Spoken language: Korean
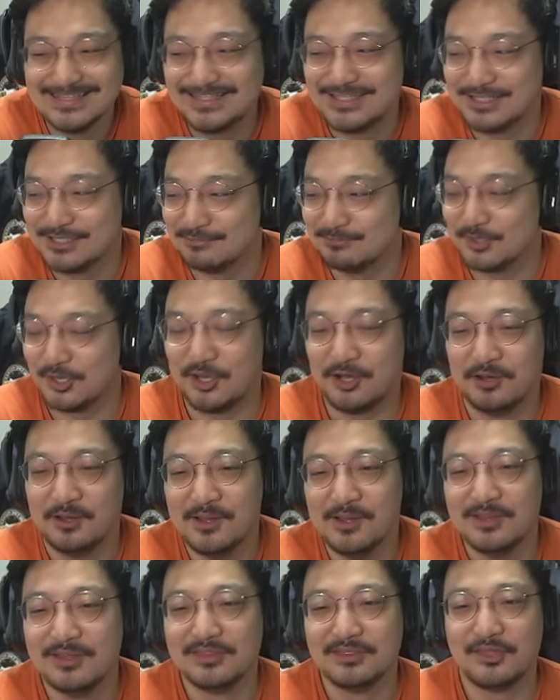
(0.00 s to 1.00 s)
지금 너,
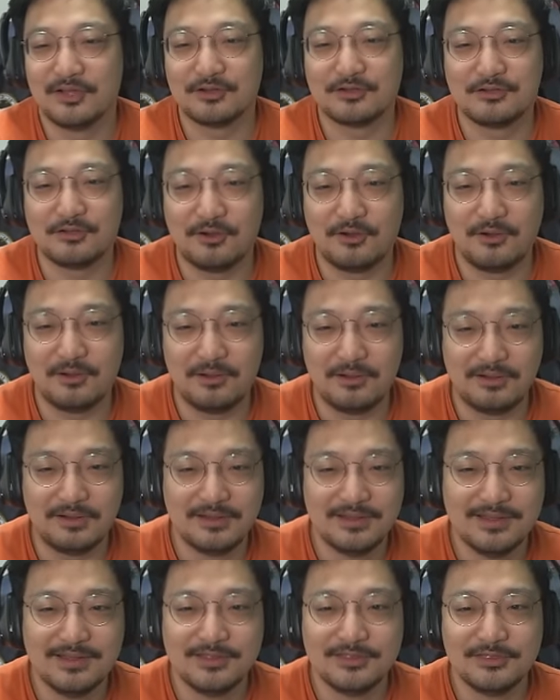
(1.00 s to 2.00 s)
너 그거,
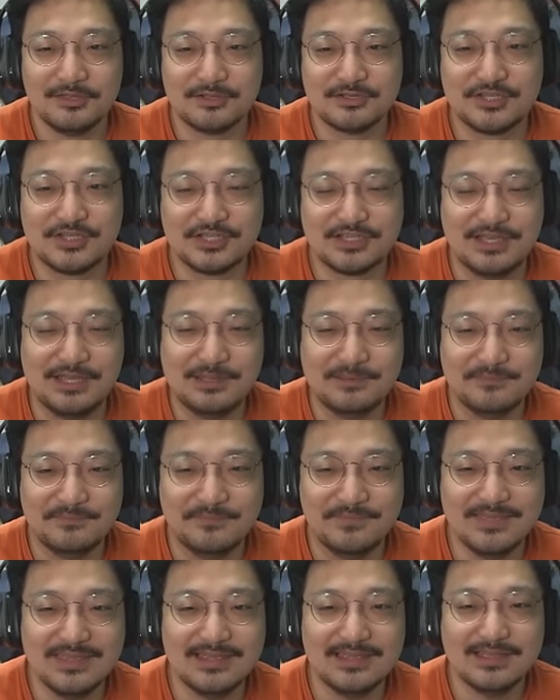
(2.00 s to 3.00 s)
너 지금,
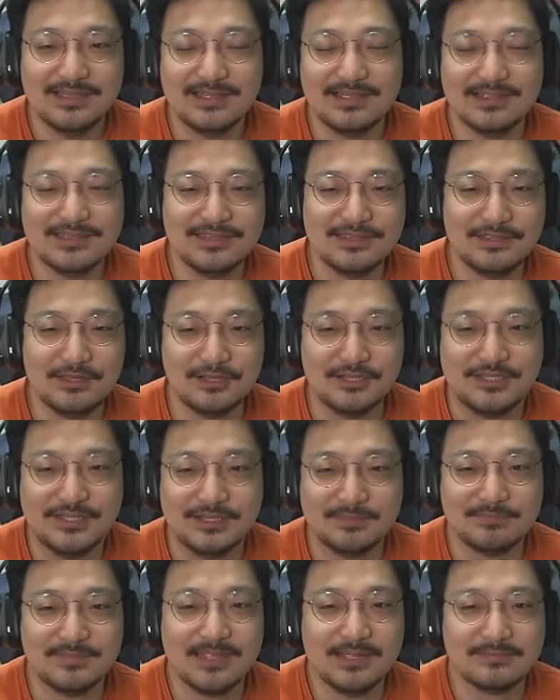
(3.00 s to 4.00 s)
너
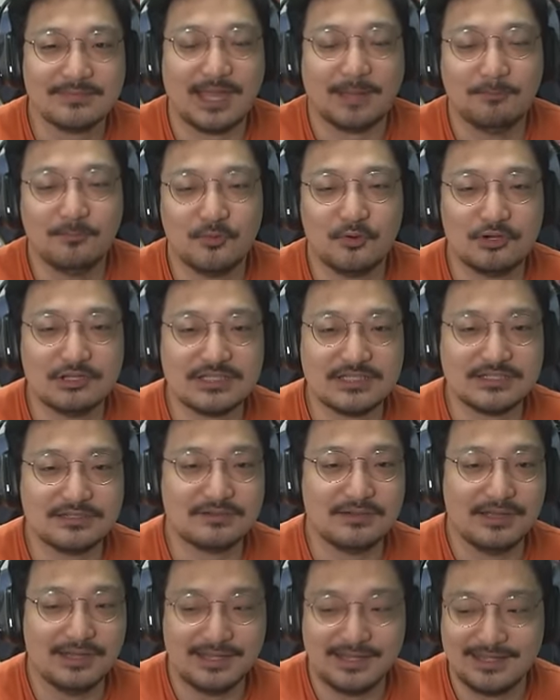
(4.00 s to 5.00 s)
지금 담궈지는
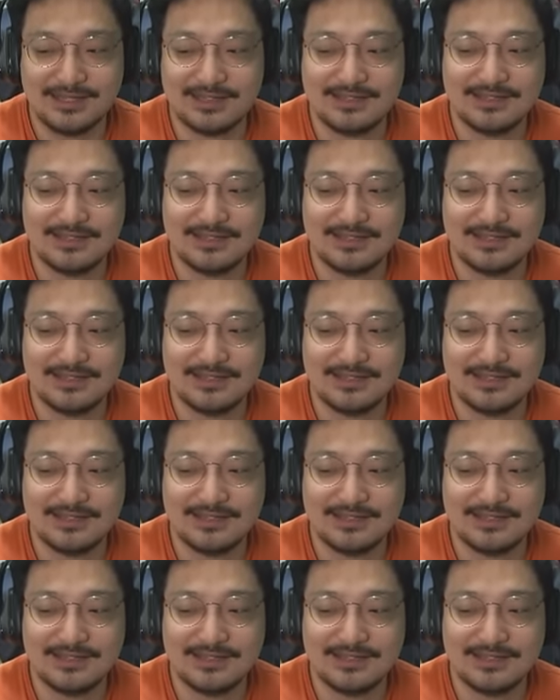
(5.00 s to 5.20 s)
거야.